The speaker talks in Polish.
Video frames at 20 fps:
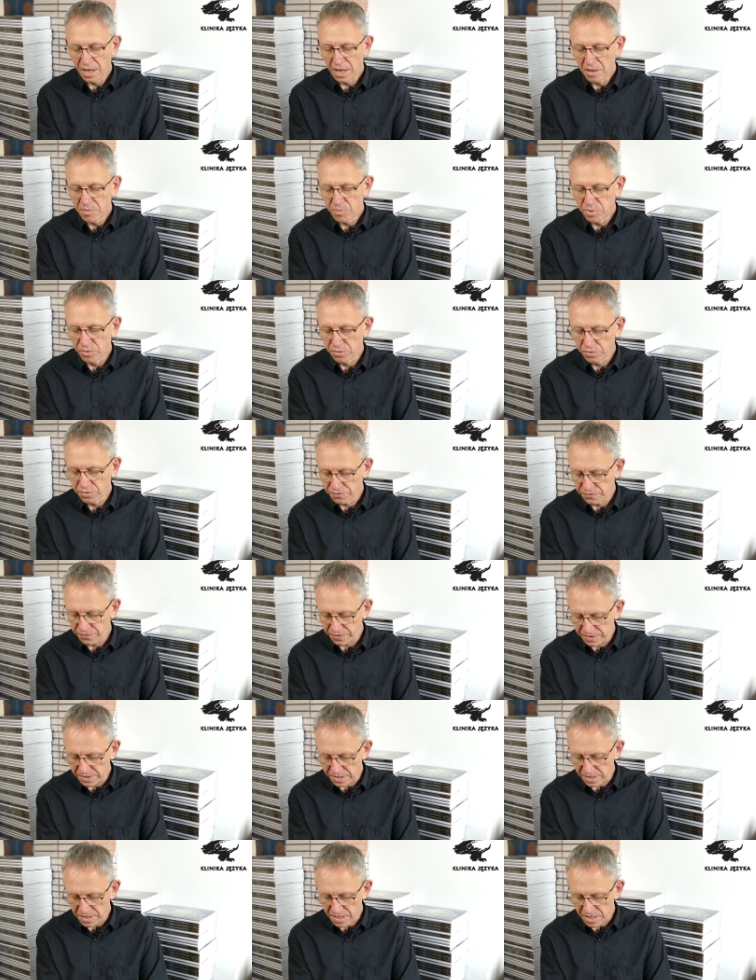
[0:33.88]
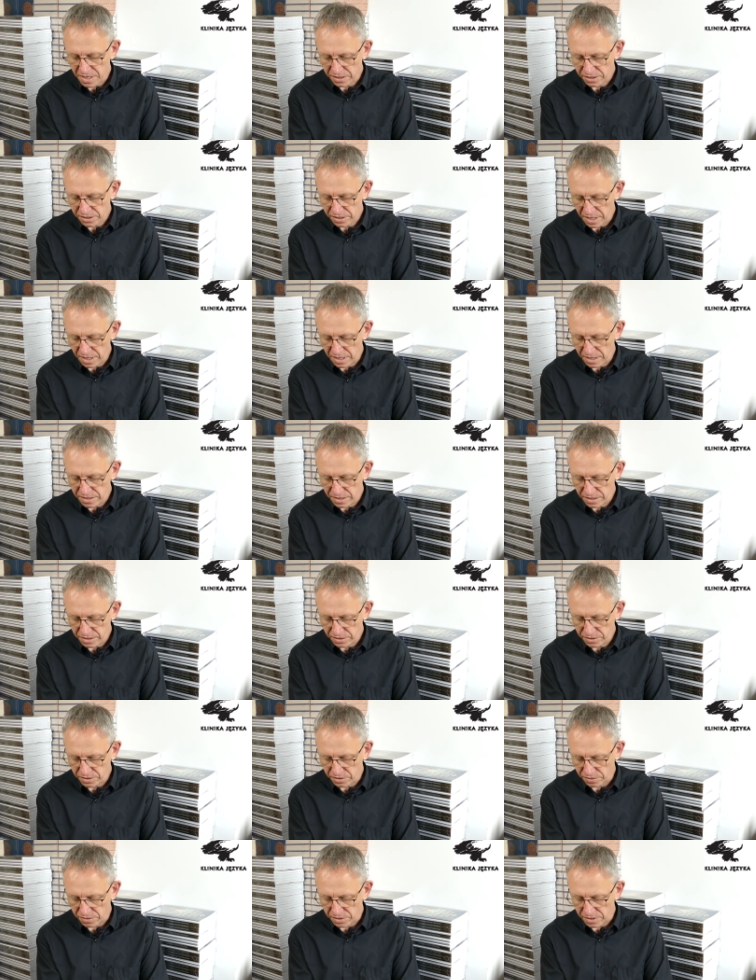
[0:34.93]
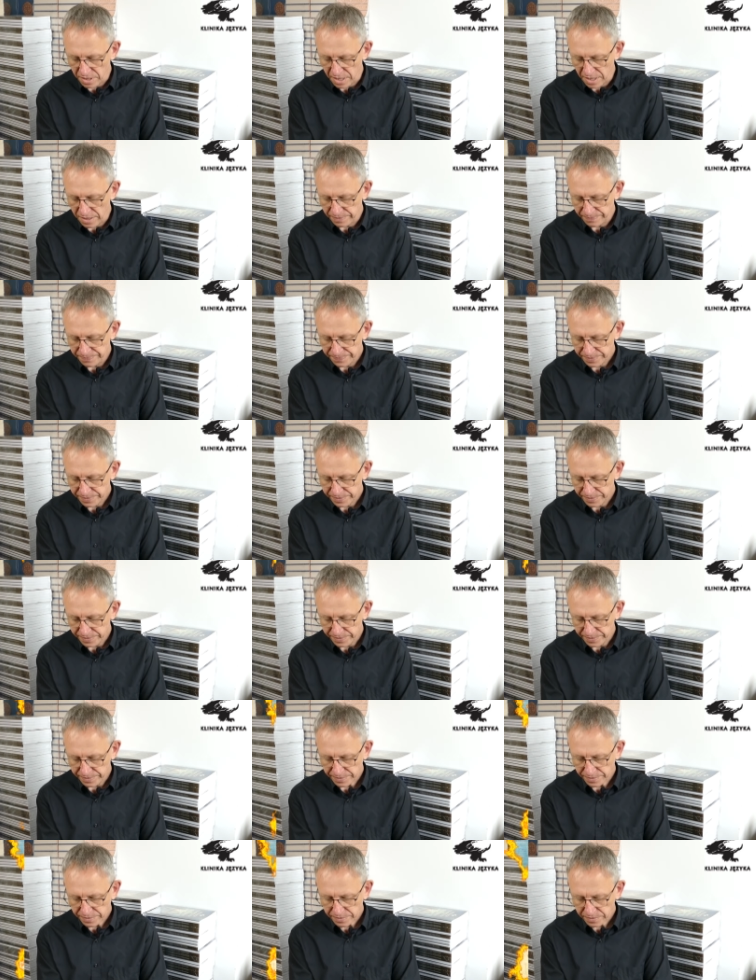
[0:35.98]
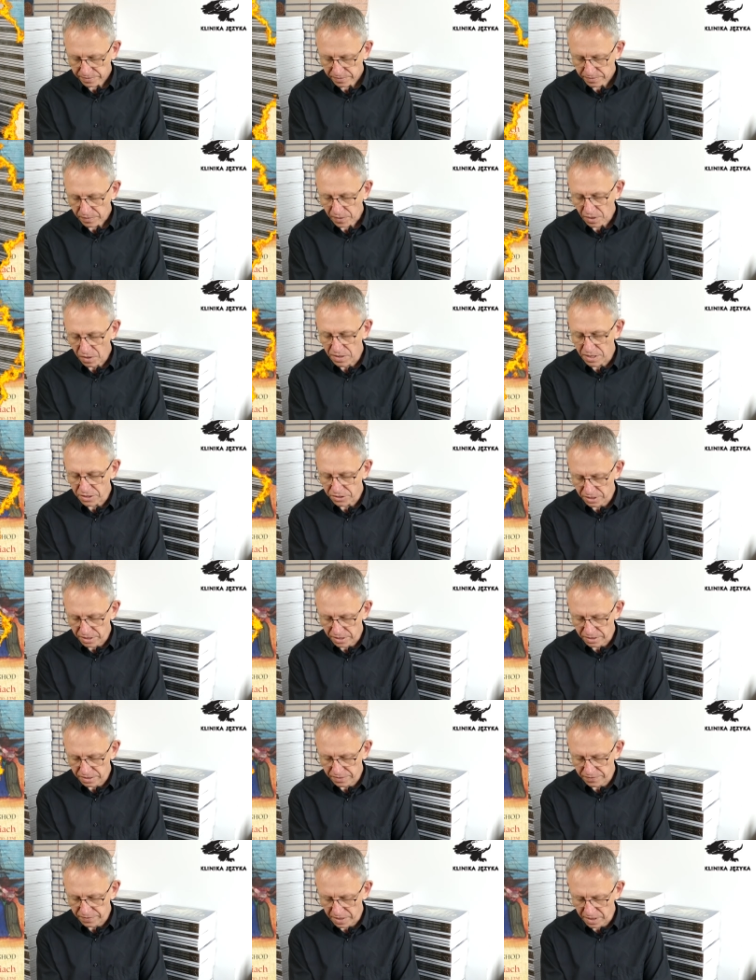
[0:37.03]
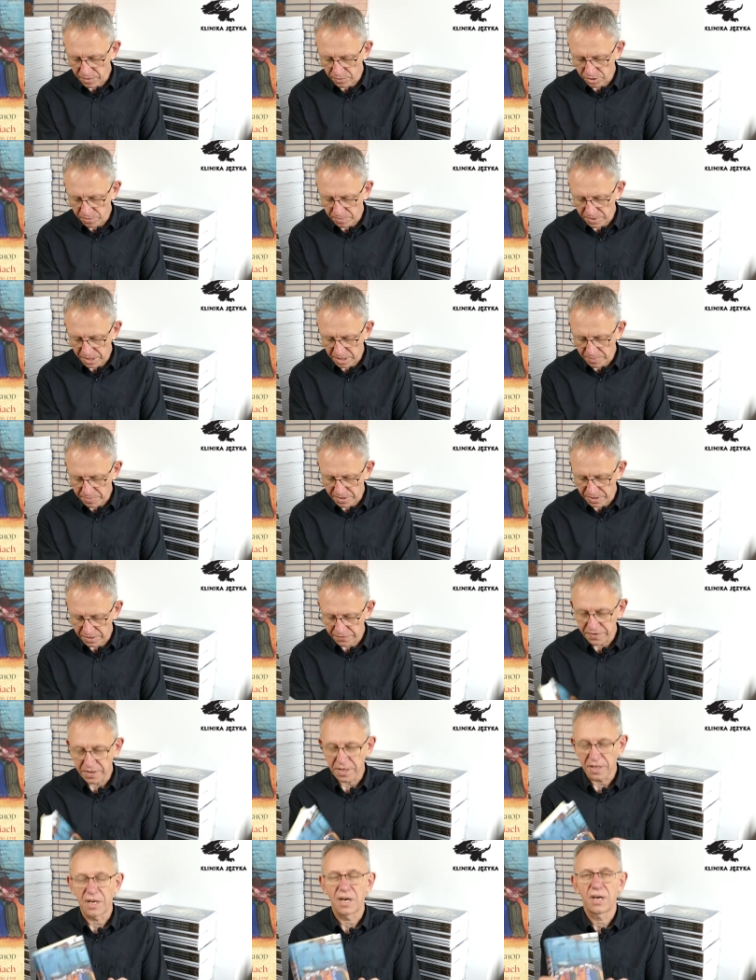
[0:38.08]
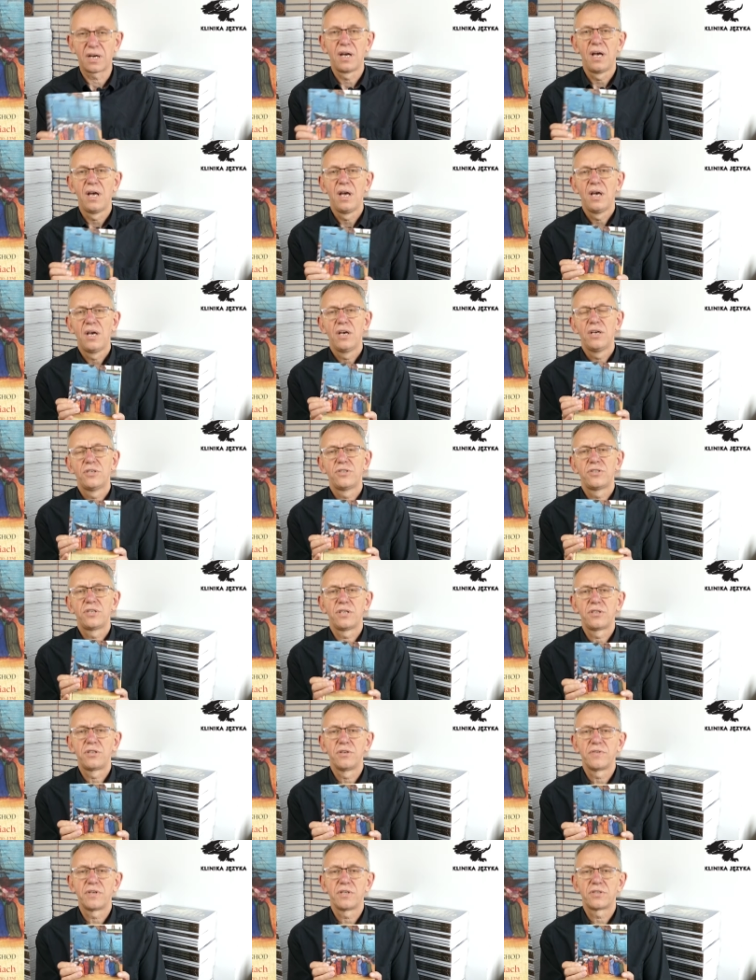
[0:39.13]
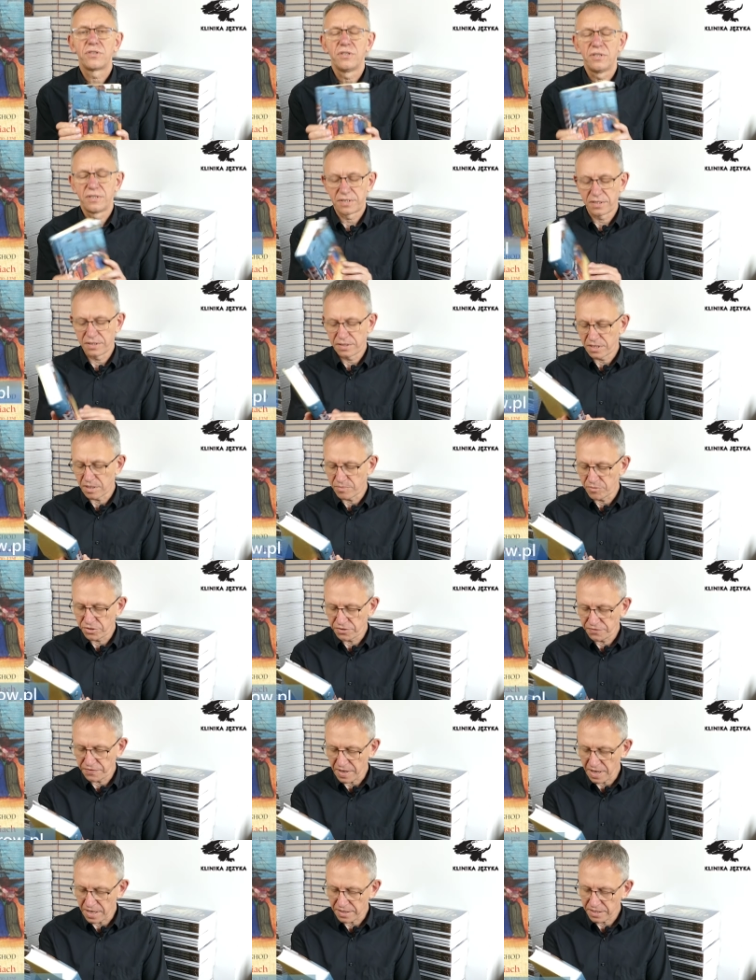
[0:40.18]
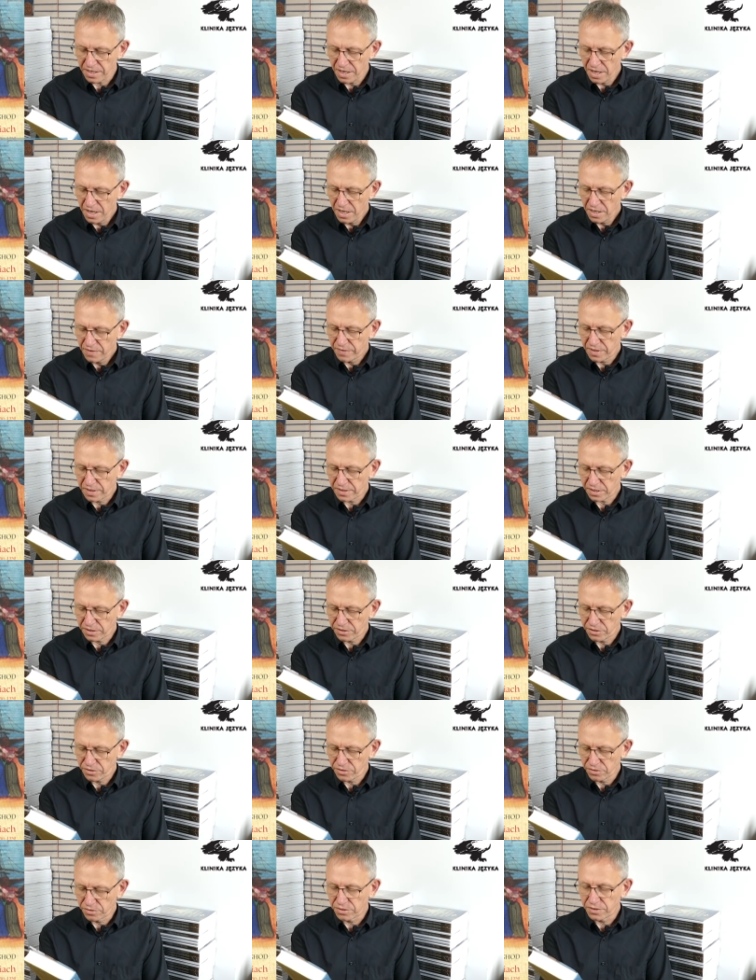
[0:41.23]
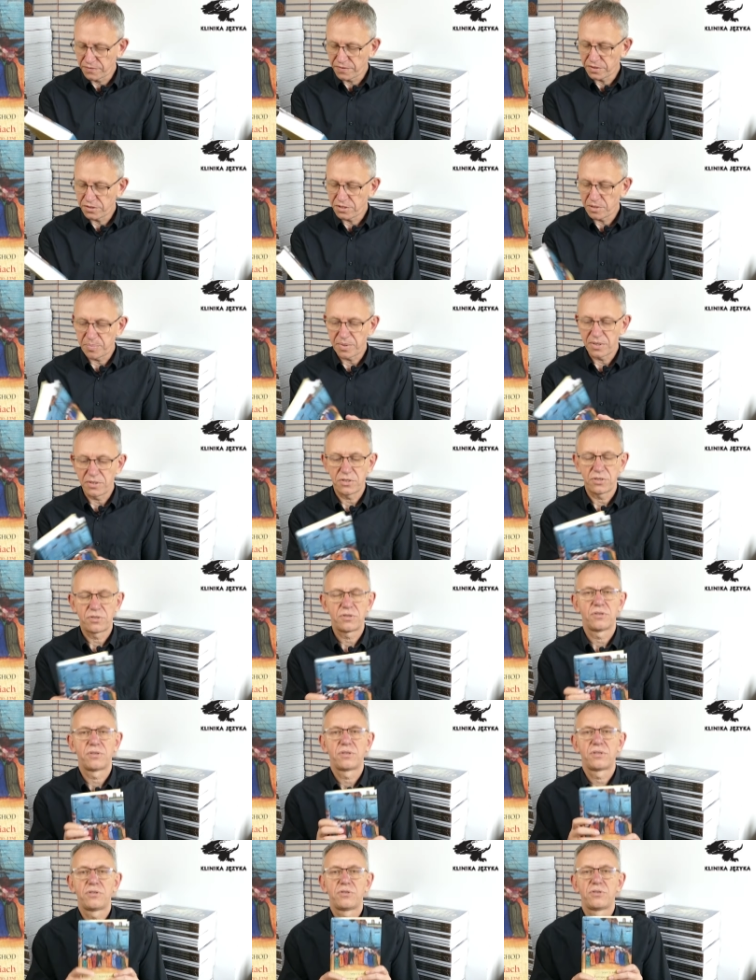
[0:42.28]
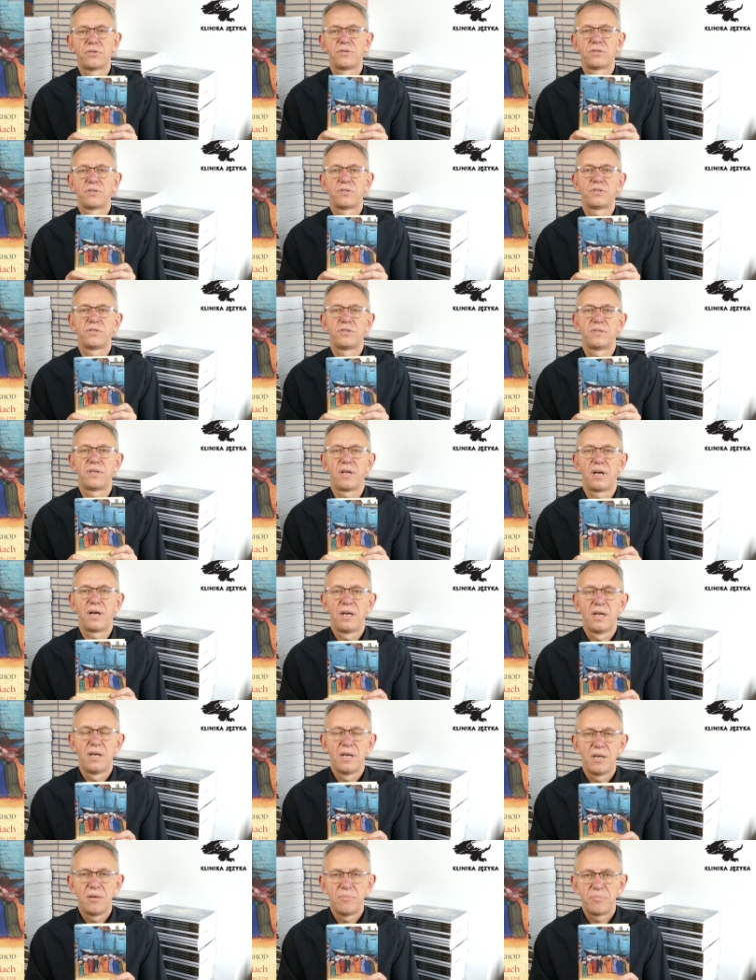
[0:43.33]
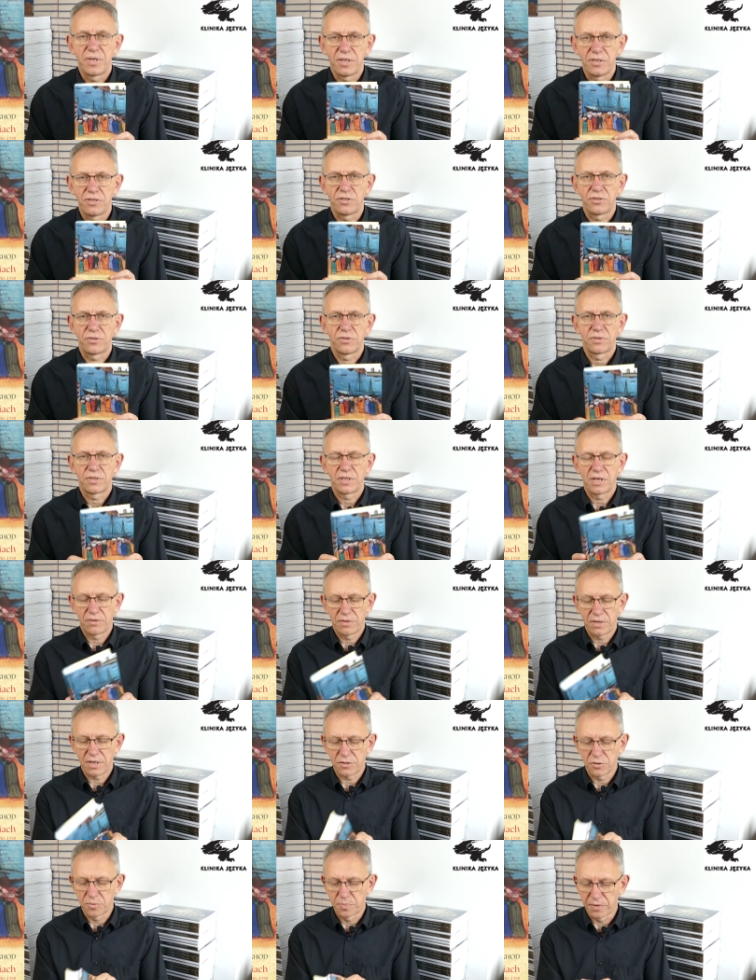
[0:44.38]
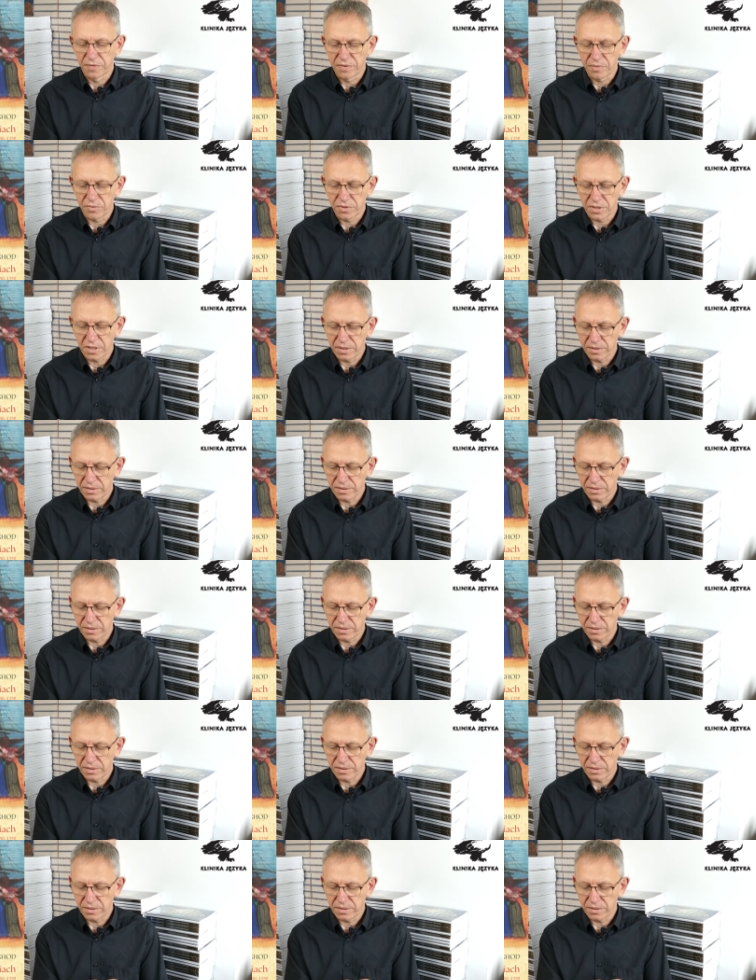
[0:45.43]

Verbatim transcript: punktów widzenia szalenie istotna. Ona się nazywa Europa na peryferiach. Średniowieczny system świat w latach 1250-1300. 50. Ja od razu powiem, że